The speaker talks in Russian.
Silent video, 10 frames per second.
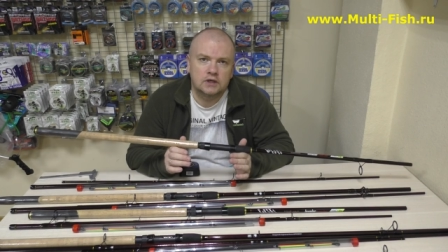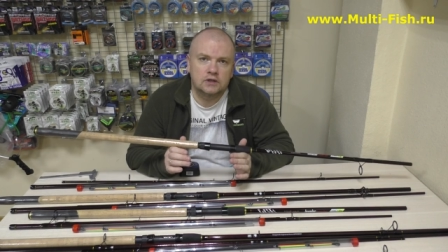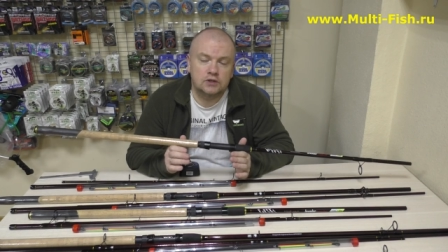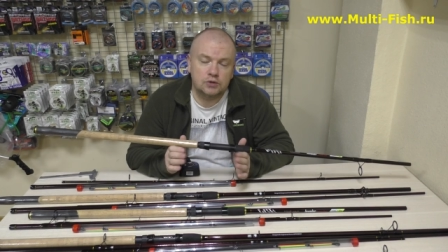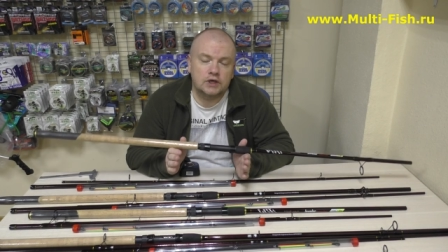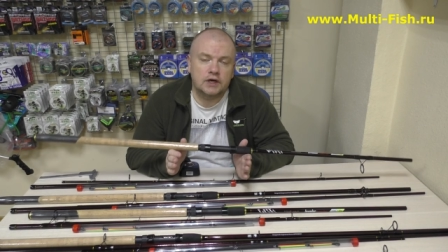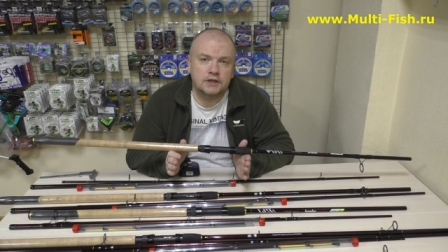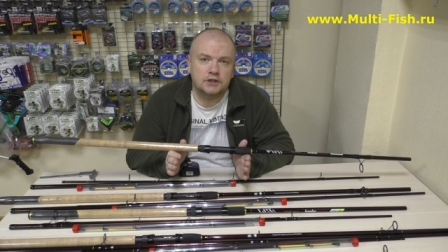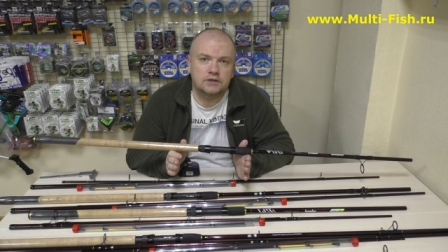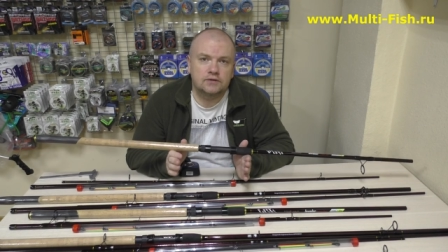ну и
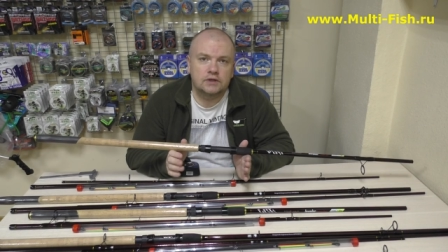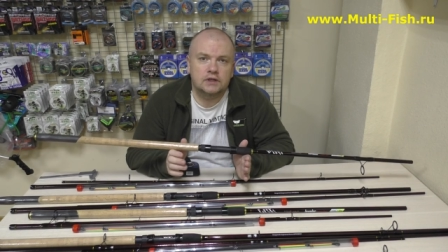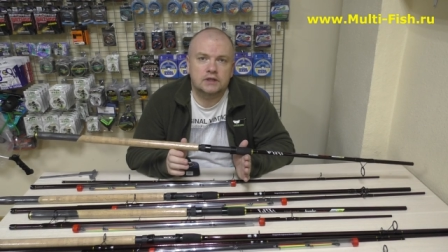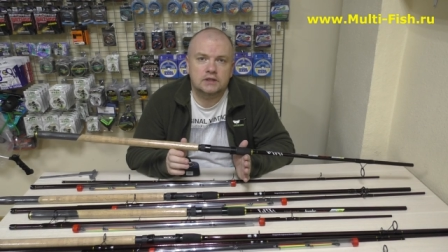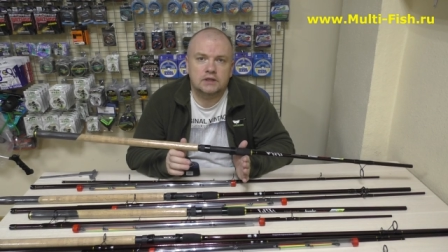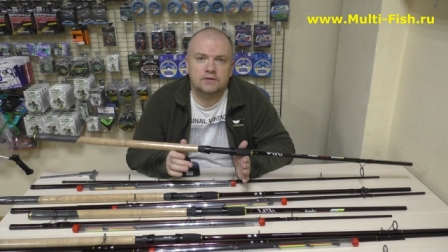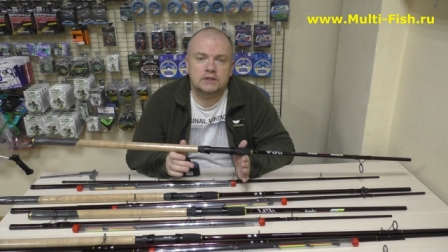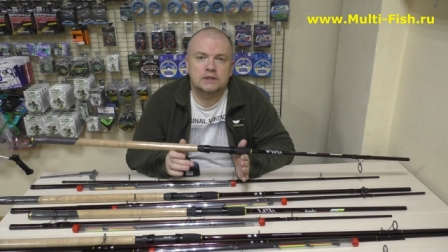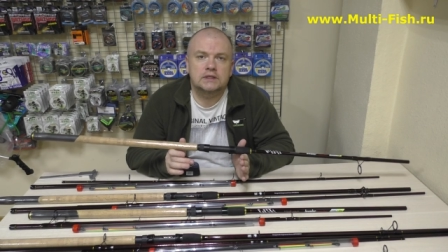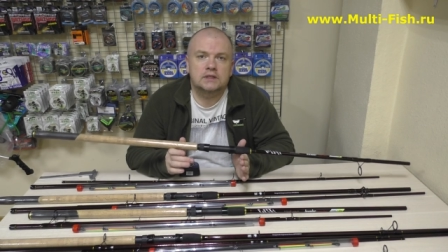качественный, да,
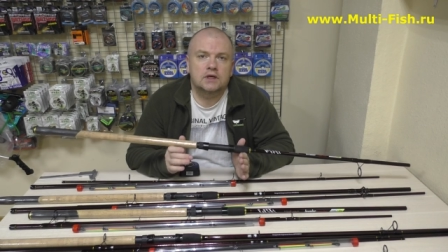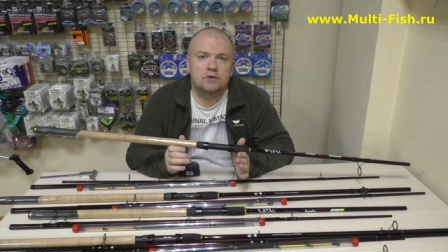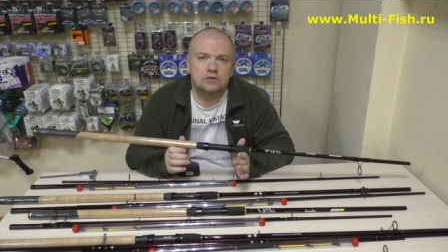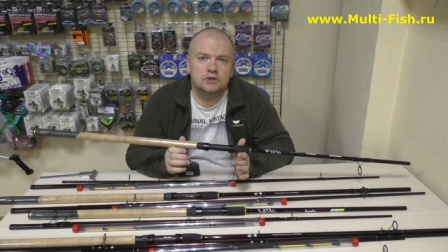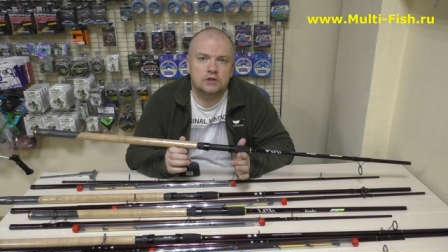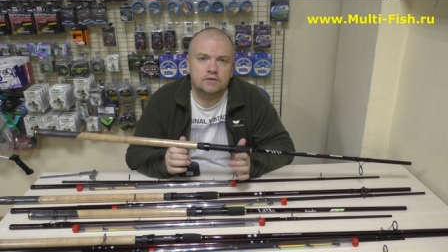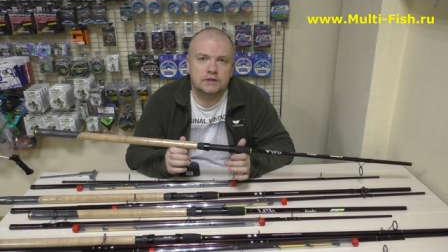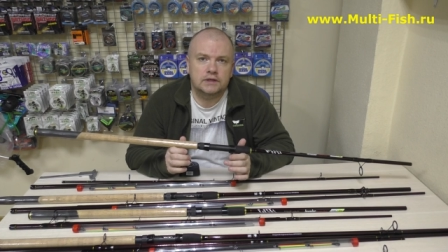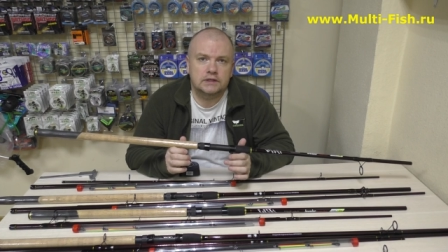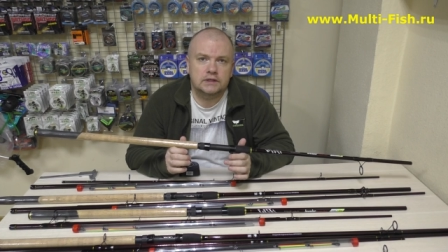соответственно, и цена удочки
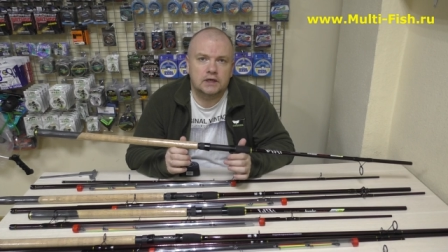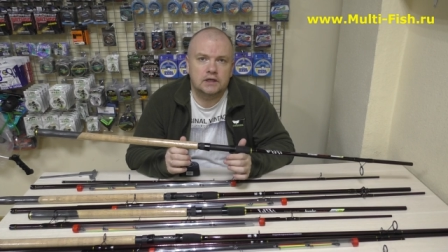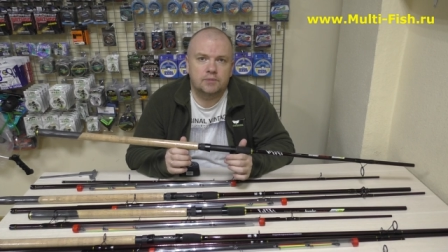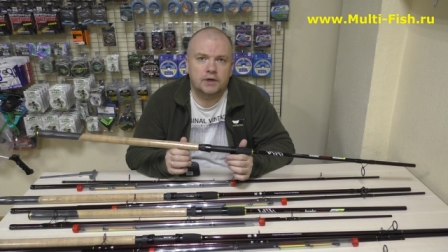возрастает.